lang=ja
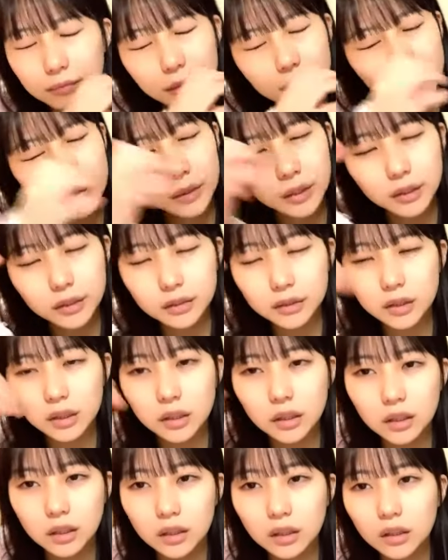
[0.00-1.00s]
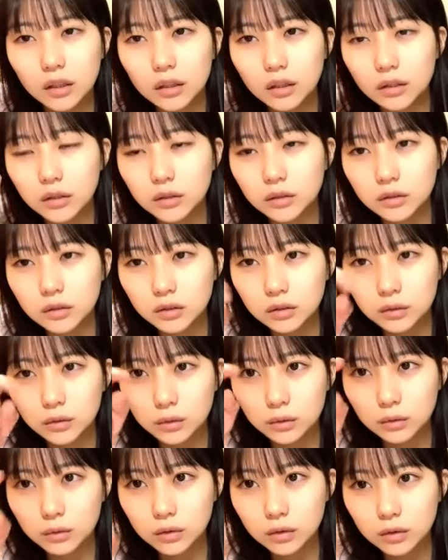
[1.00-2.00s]
マヨネーズかけて
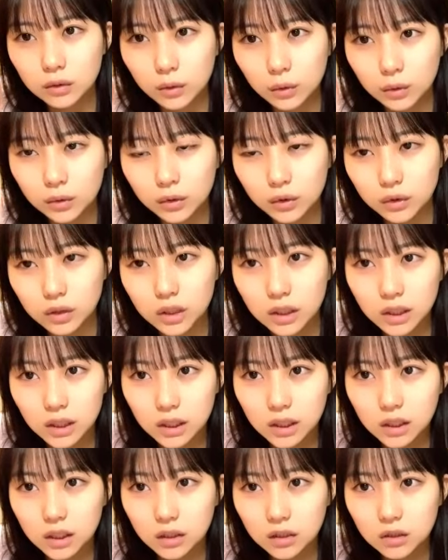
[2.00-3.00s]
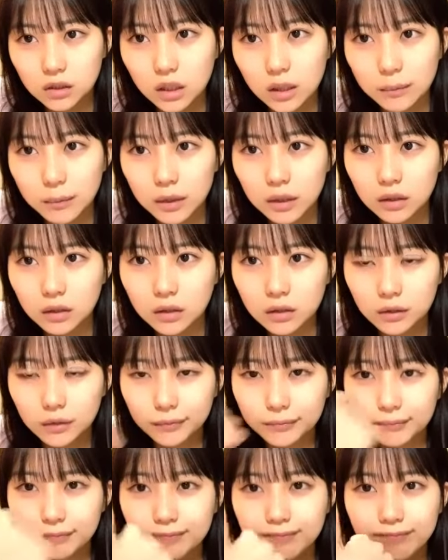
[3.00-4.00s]
トーストチーンすれば
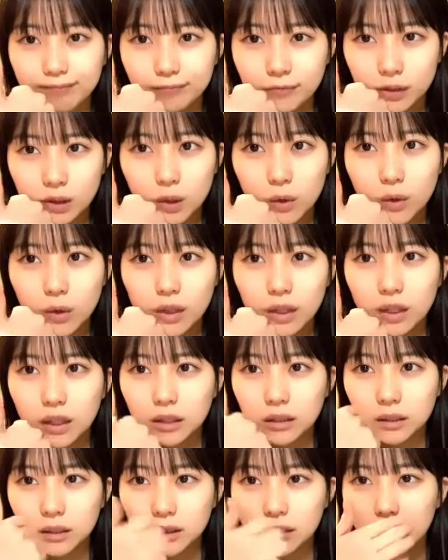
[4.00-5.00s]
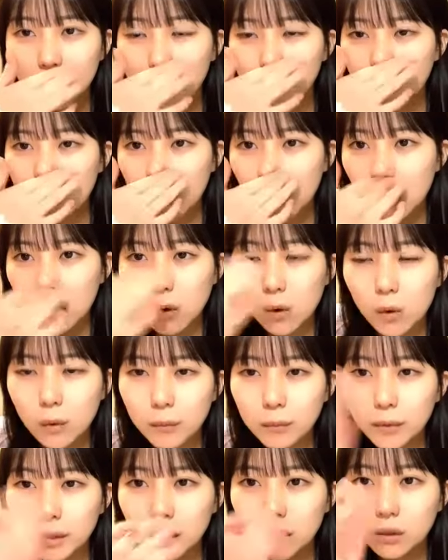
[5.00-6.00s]
すごいいい感じでもなんか
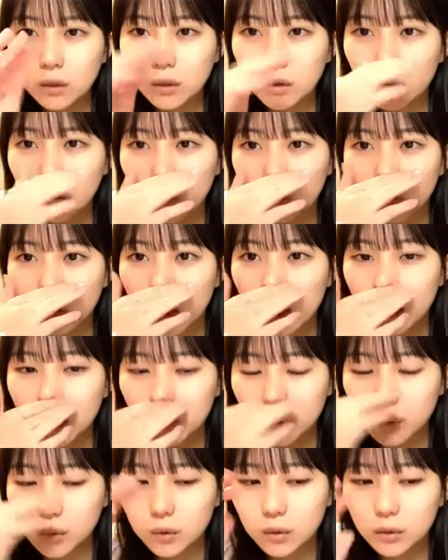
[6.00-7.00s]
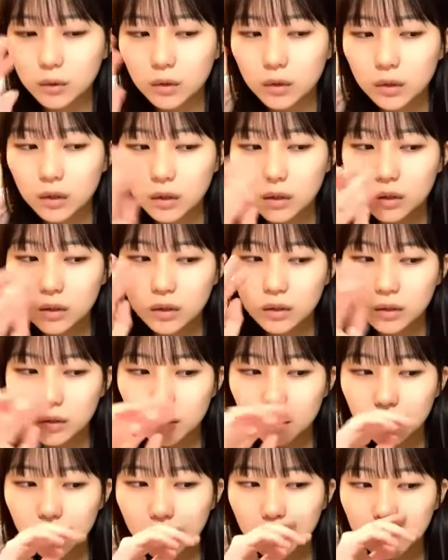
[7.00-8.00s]
コンビニとかに売ってある
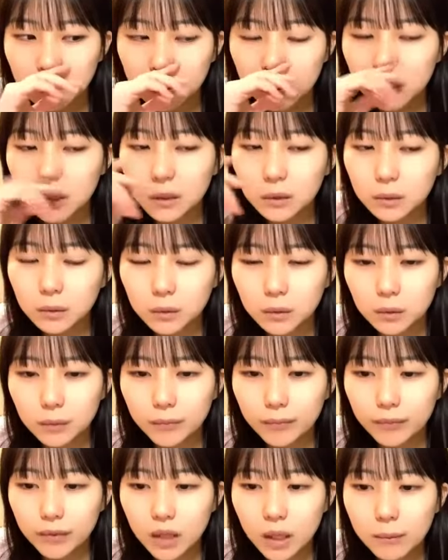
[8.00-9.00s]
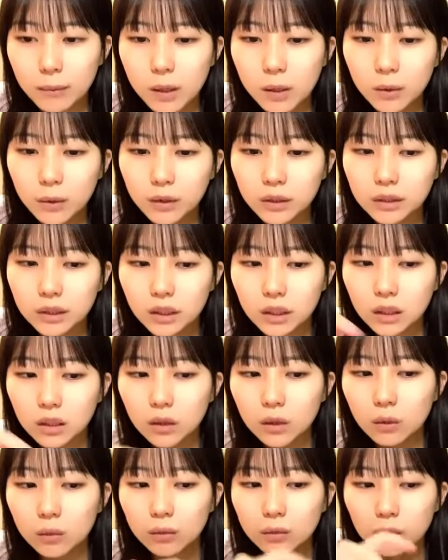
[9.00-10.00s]
トーストだと卵より
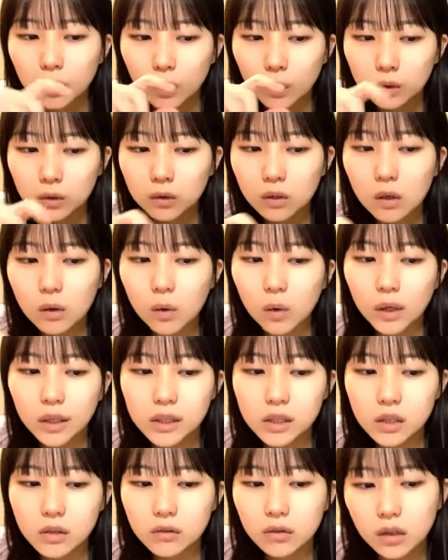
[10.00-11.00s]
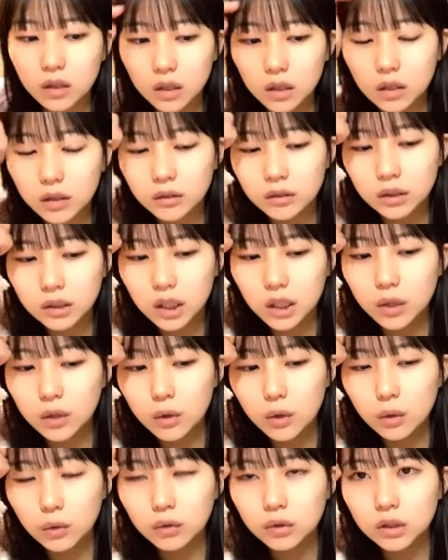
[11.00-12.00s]
先にトーストが焦げちゃうから
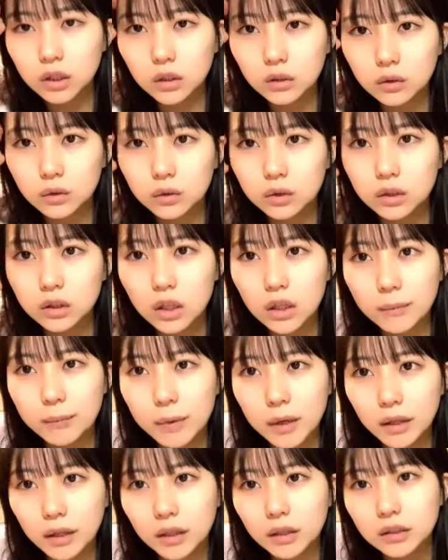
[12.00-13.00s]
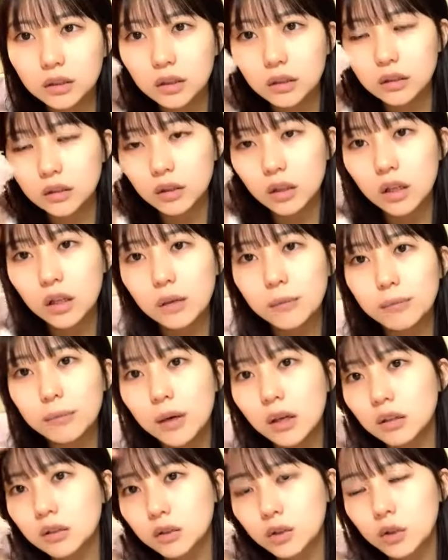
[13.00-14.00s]
専用のちゃんとしたパン屋さんで
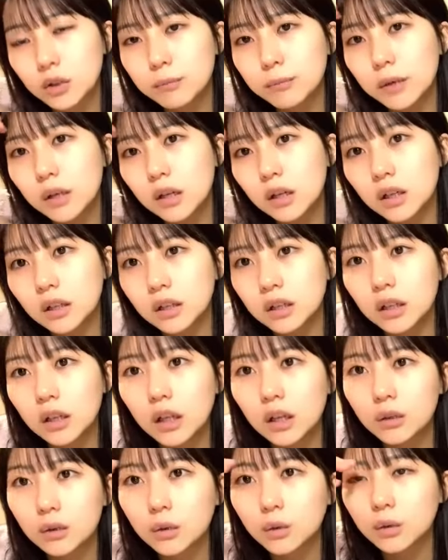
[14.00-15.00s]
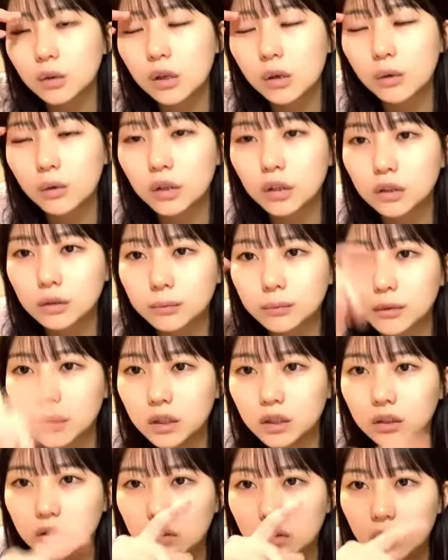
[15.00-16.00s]
パン食パン買ってやることが多いです
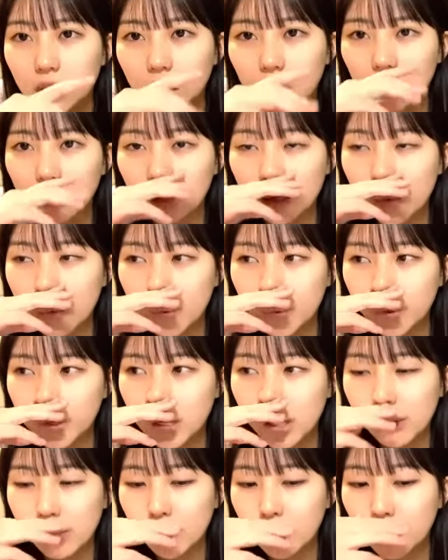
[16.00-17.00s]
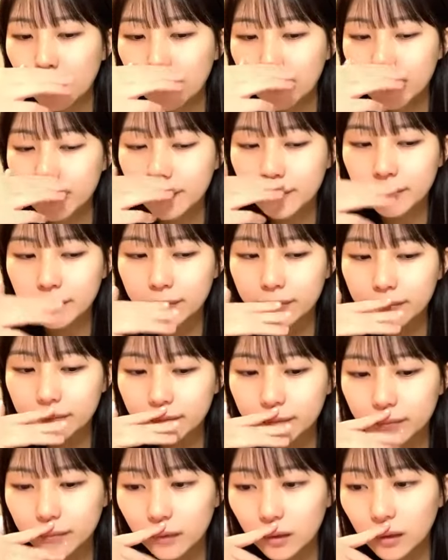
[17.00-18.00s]
分厚く切ってが多いかも
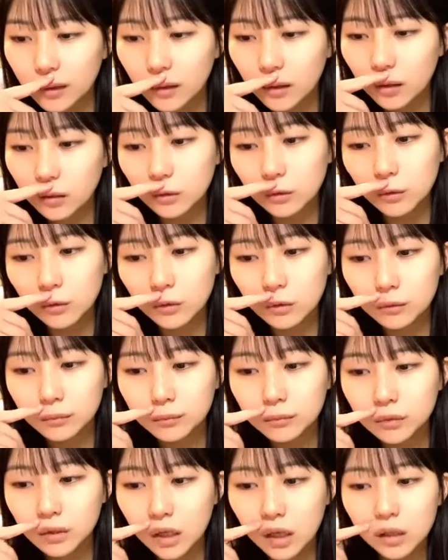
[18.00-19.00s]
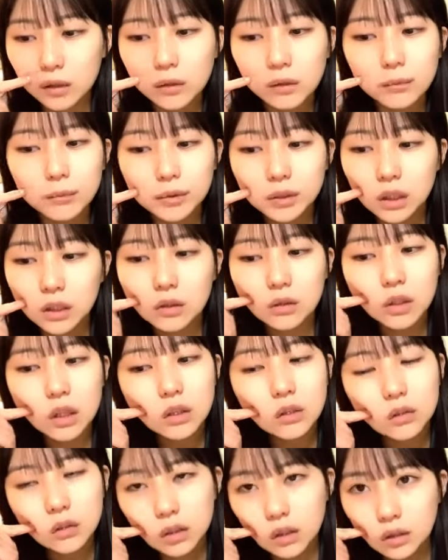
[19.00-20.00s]
あとあ豚の
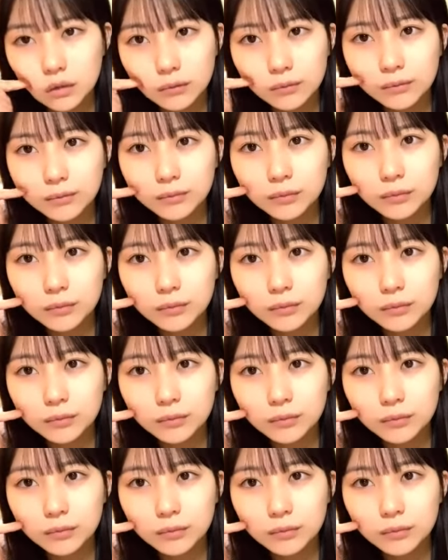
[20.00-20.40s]
角煮